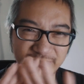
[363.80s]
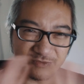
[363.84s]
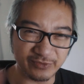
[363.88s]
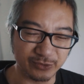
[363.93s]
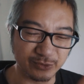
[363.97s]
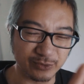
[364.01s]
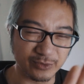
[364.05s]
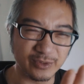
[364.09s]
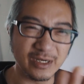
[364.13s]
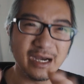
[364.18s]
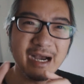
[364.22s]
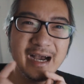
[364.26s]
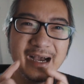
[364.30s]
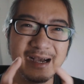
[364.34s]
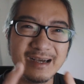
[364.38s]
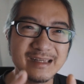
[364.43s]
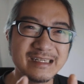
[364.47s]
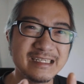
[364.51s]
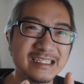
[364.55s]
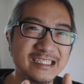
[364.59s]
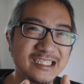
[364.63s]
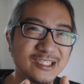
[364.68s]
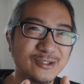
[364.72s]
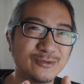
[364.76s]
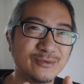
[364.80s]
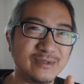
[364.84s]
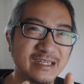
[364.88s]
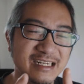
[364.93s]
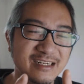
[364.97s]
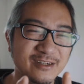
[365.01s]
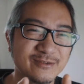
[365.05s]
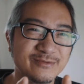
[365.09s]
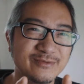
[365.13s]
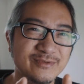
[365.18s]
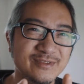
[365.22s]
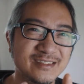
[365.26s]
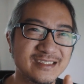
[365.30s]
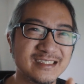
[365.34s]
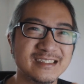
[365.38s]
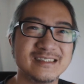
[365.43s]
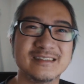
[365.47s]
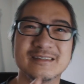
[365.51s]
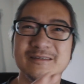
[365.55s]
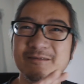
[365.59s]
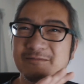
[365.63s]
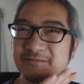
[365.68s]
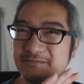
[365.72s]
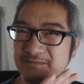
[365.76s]
幅，二零一五年的复
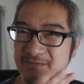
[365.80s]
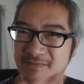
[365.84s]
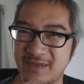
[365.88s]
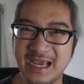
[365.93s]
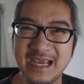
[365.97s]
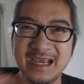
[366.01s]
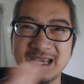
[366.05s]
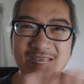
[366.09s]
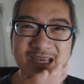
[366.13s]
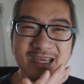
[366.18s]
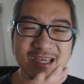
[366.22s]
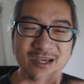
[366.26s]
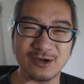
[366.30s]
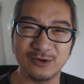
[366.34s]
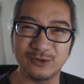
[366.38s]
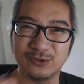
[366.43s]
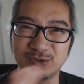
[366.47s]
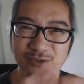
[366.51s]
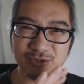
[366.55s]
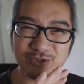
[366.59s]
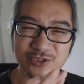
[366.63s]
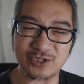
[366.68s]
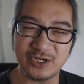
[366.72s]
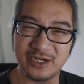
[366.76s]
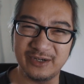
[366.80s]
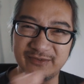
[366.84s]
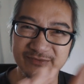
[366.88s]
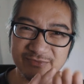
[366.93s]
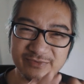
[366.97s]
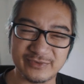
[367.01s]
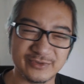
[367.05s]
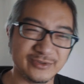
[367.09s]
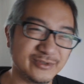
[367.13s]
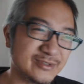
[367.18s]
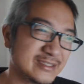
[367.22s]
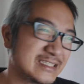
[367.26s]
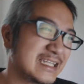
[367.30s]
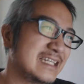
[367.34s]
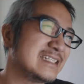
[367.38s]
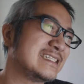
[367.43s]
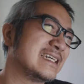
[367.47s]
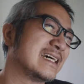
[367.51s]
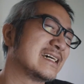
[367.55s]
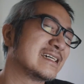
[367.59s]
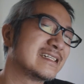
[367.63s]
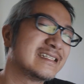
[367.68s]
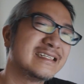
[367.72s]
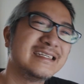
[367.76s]
试没有全幅在
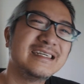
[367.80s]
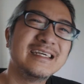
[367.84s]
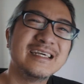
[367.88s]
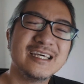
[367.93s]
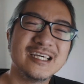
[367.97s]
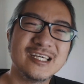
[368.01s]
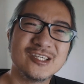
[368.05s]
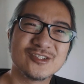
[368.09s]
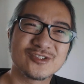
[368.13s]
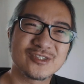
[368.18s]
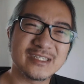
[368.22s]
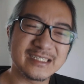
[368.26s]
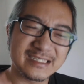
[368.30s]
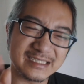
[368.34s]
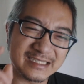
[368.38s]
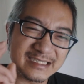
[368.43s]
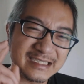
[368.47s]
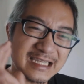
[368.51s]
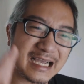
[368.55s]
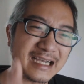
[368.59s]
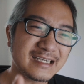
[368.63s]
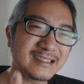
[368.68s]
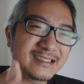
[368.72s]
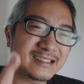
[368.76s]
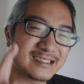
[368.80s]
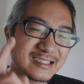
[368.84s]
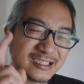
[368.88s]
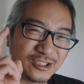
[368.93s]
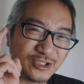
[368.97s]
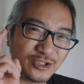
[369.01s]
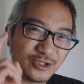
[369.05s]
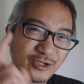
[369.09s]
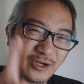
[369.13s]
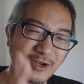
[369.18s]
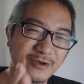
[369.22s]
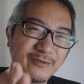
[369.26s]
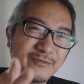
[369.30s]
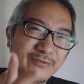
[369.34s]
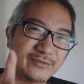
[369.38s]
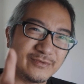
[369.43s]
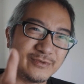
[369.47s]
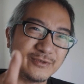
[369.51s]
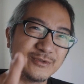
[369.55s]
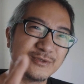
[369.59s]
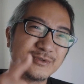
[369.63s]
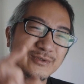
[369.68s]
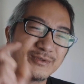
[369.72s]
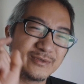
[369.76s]
讲，所以当时全
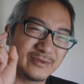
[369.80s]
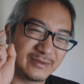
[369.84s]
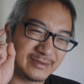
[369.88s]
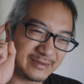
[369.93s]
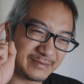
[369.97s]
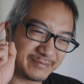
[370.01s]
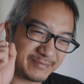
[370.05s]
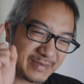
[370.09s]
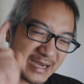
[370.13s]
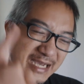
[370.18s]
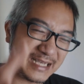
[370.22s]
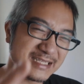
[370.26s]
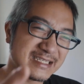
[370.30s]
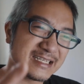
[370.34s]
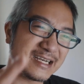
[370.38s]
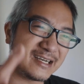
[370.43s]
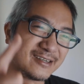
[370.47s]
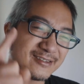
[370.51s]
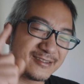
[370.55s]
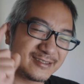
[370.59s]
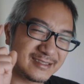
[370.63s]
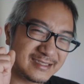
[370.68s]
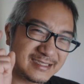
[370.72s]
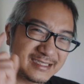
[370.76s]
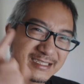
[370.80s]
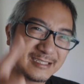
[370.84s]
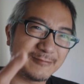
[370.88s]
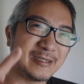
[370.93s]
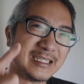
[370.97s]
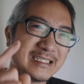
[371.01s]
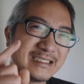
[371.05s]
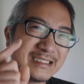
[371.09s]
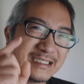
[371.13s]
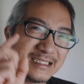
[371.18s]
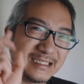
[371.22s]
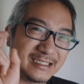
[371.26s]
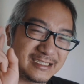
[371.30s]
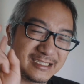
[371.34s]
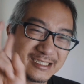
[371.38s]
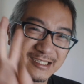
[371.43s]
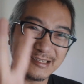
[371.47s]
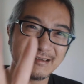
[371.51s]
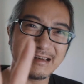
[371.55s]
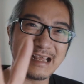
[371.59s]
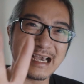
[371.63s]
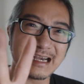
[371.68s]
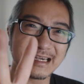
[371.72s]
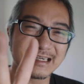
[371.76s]
幅拍照视频机只
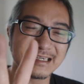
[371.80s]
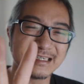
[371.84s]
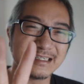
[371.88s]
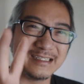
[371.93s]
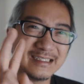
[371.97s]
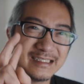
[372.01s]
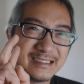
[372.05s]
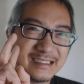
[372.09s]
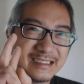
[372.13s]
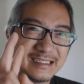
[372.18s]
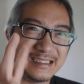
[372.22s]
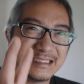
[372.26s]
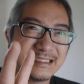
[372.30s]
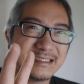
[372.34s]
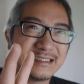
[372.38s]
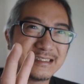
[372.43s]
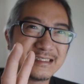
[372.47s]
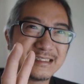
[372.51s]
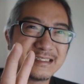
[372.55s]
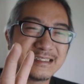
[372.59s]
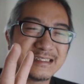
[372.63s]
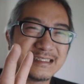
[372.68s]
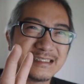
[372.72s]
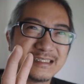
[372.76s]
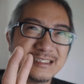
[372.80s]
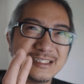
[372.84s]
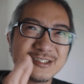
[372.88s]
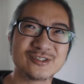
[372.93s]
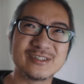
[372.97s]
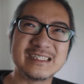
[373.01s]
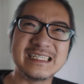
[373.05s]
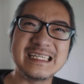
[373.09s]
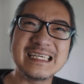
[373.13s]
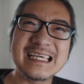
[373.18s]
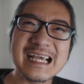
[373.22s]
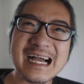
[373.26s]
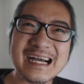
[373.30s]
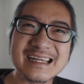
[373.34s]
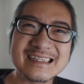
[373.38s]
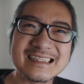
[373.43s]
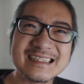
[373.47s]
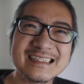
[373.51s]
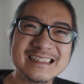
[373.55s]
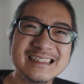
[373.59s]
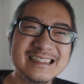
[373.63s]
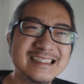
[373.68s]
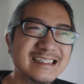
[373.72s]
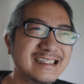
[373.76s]
有两个。你说尼康
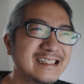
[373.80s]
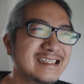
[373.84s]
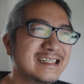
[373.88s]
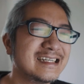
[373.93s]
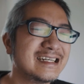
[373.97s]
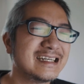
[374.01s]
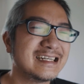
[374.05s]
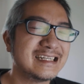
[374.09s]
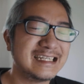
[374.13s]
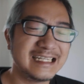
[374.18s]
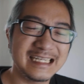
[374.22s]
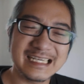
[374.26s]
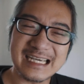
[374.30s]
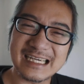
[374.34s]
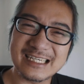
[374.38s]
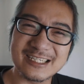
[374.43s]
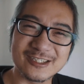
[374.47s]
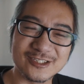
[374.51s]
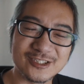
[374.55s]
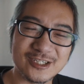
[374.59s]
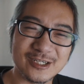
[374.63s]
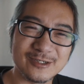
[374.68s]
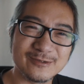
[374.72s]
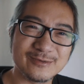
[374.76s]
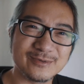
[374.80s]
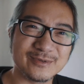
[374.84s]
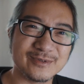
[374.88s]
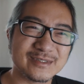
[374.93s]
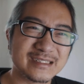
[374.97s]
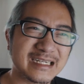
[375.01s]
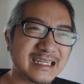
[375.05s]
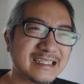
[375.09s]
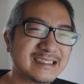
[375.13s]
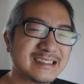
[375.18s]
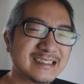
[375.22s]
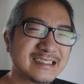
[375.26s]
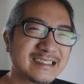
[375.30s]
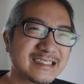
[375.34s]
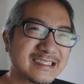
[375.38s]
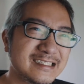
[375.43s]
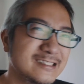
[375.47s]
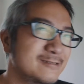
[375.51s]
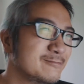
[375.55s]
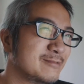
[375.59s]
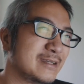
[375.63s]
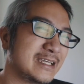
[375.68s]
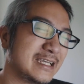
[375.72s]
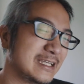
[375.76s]
呢？尼康有全幅，但是
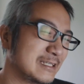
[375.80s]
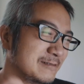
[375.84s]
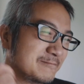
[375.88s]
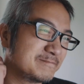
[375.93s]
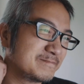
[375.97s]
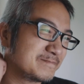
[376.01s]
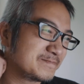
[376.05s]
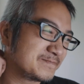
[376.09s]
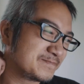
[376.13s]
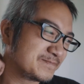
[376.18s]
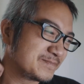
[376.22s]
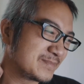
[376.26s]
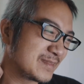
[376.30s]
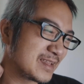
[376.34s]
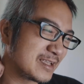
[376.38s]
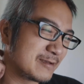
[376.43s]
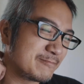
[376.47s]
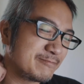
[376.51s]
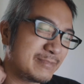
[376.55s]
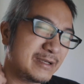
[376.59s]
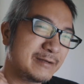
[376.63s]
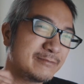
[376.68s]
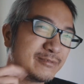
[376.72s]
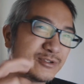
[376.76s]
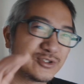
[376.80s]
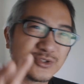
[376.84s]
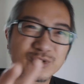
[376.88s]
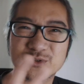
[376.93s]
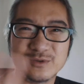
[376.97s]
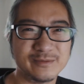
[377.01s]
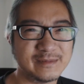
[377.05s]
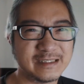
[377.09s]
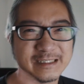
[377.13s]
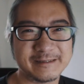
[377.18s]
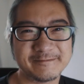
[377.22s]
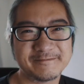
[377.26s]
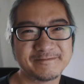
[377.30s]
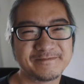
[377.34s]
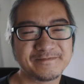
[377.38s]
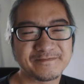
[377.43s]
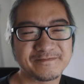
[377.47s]
视频并不是出名。